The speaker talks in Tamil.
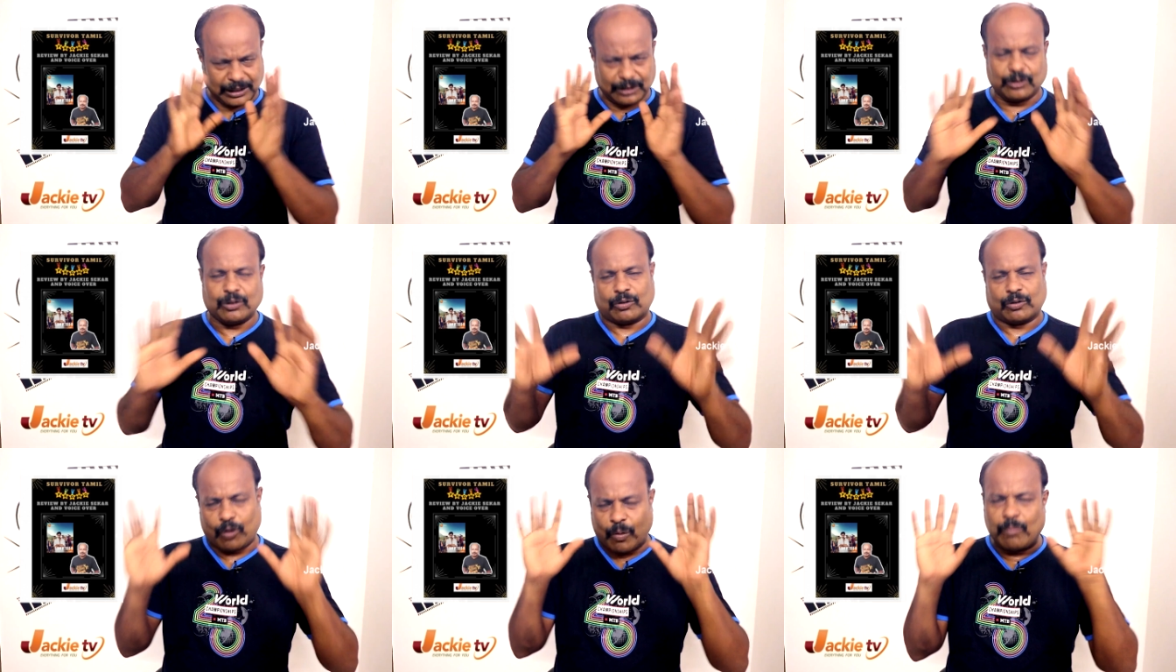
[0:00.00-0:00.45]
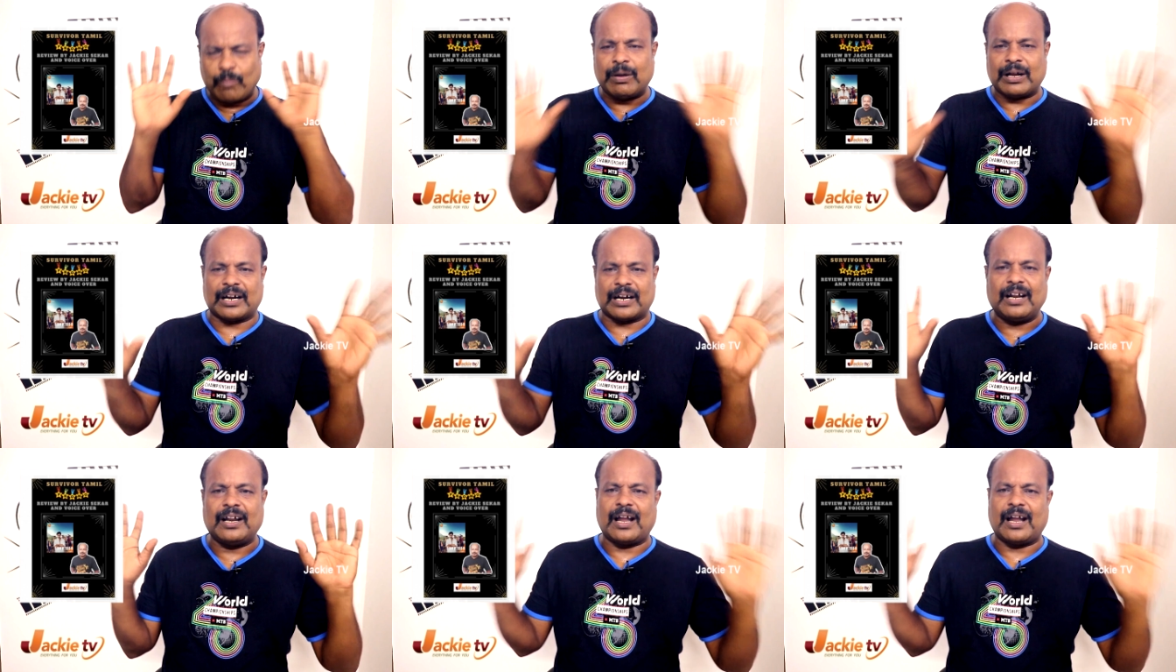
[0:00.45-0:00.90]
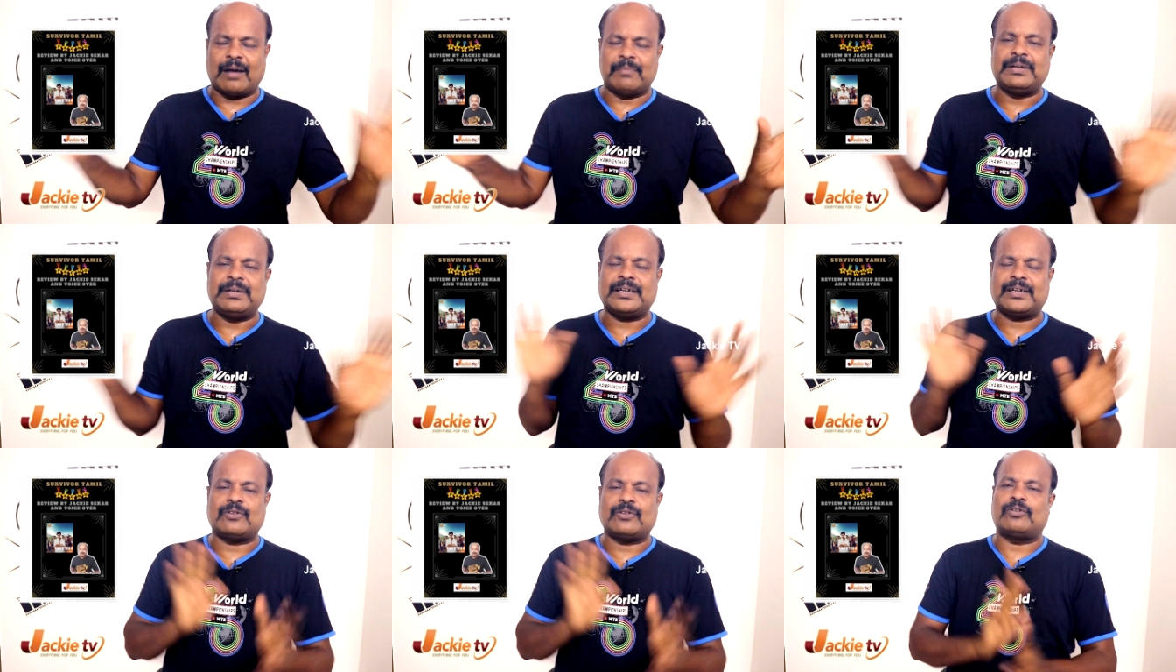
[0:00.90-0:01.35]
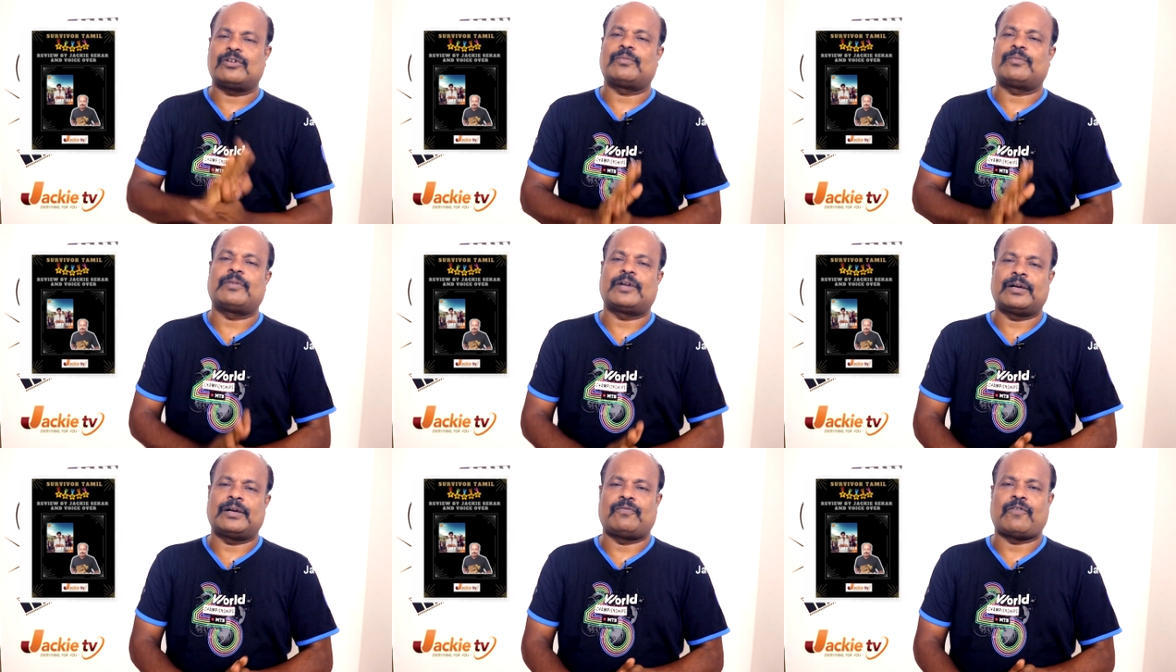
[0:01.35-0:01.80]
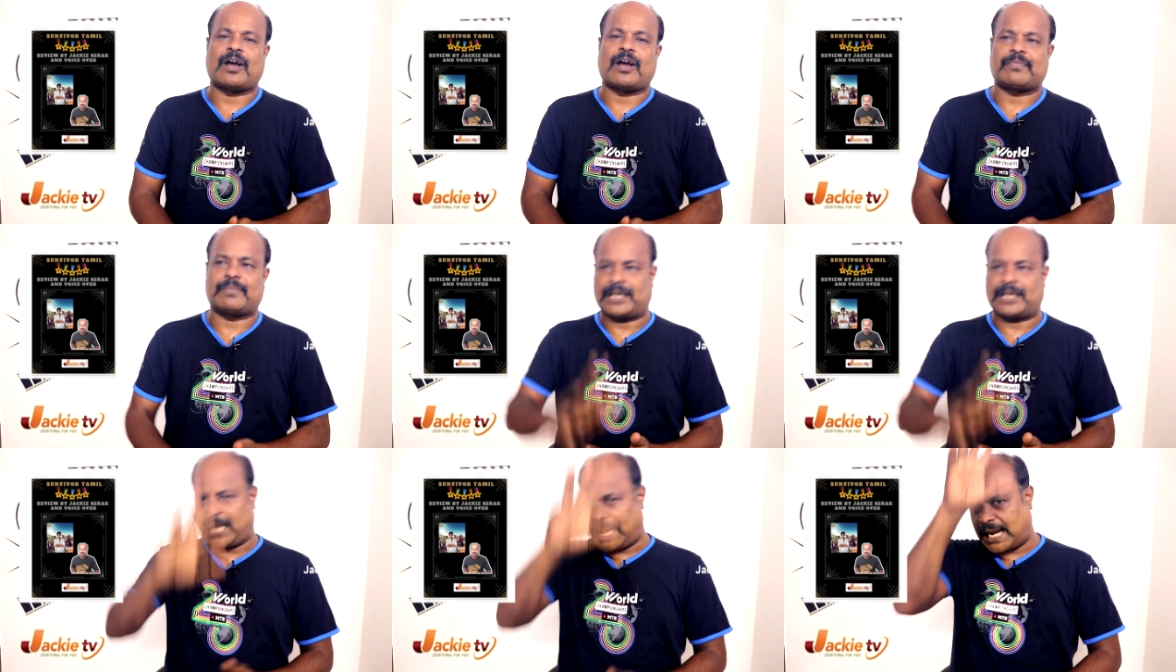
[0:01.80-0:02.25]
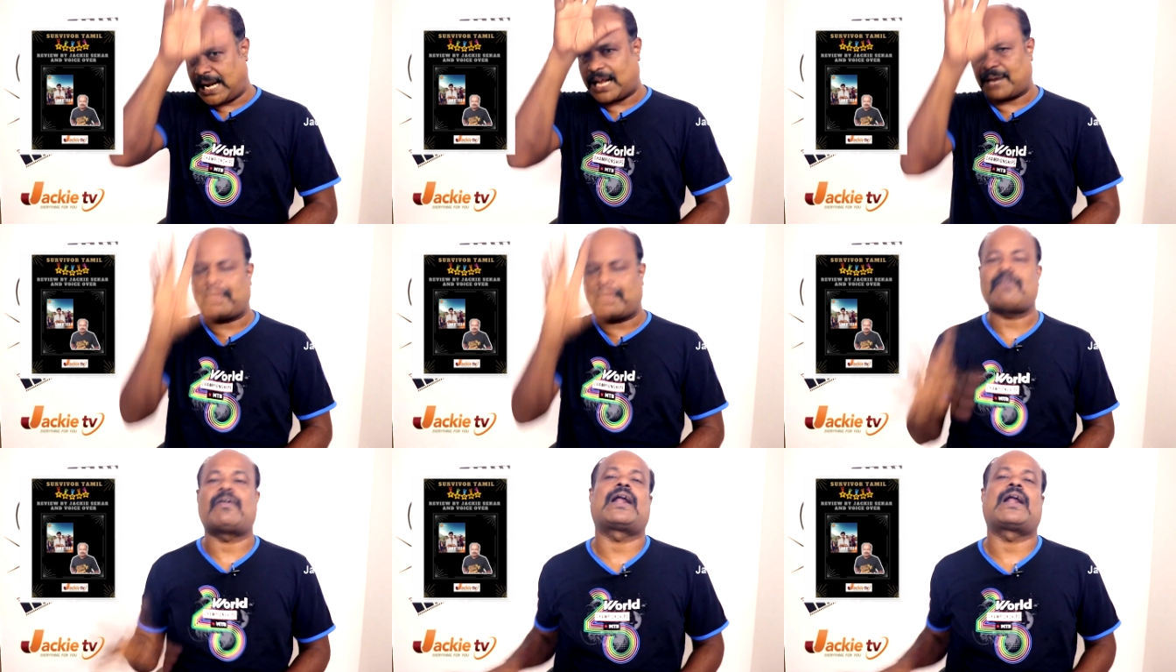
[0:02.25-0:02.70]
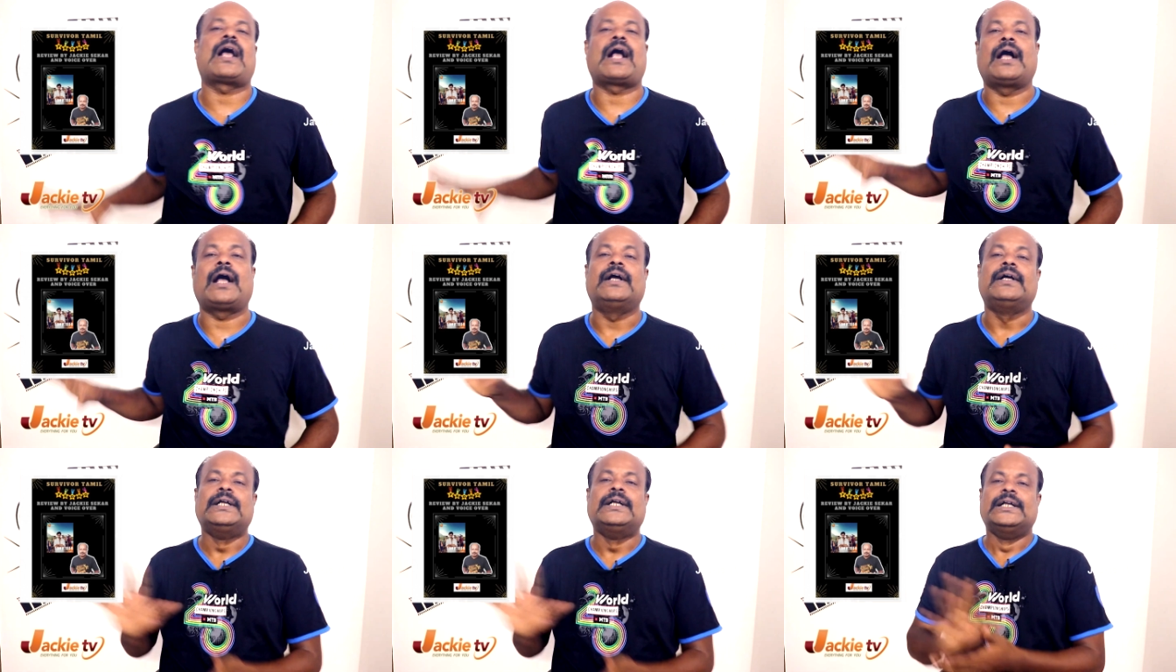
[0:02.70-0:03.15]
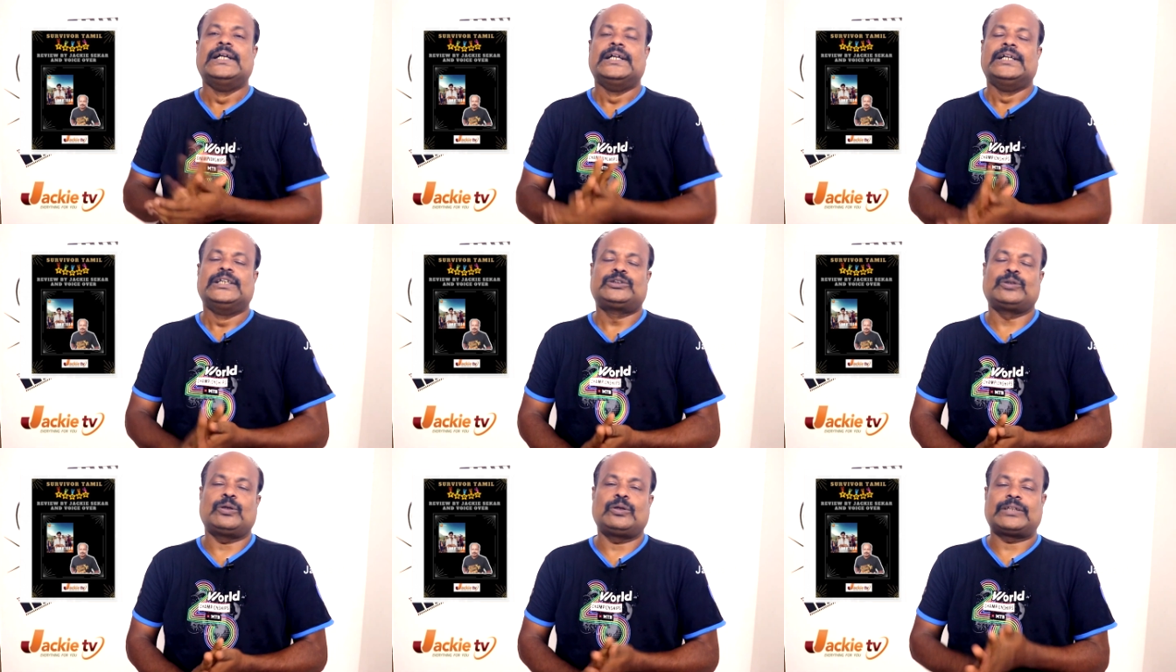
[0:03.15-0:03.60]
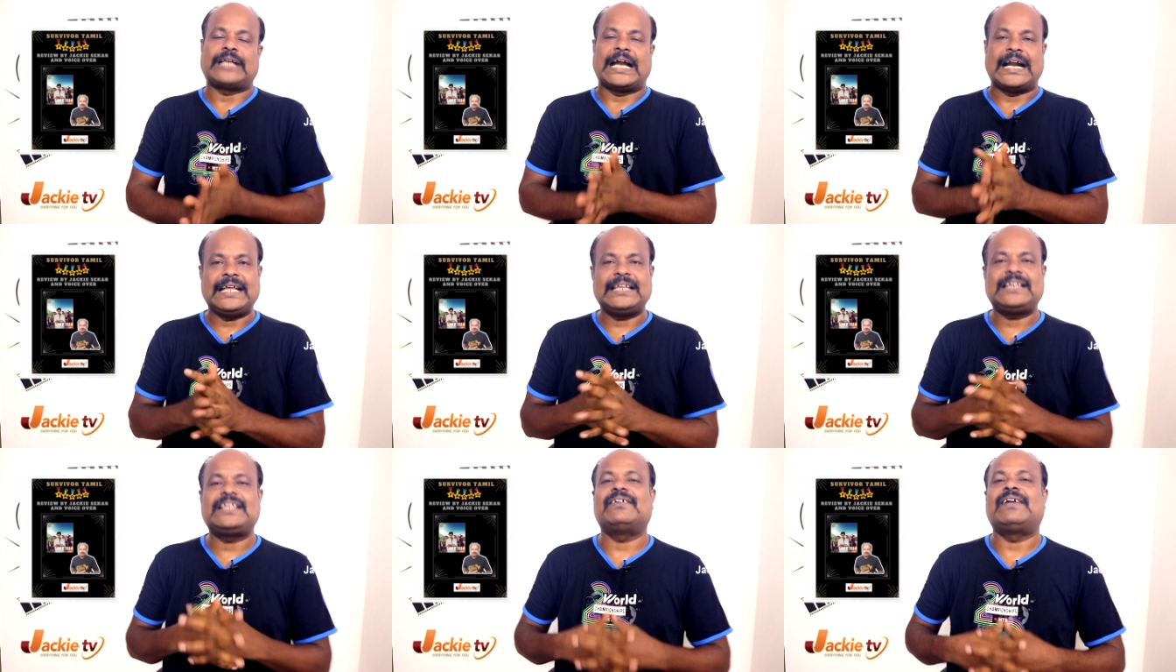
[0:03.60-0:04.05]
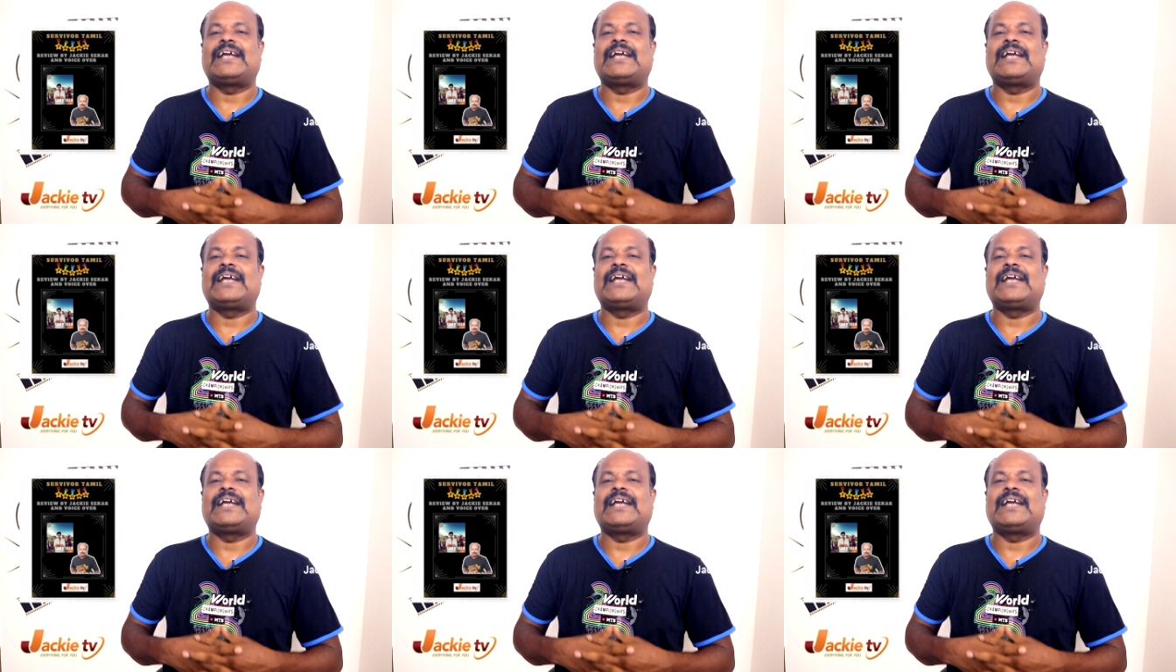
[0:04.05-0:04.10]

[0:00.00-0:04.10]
ஏதோ கொம்பர்கள் அப்படின்ற ஒரு ஃபார்மேட்ல எல்லாருமே வராங்க தனித்து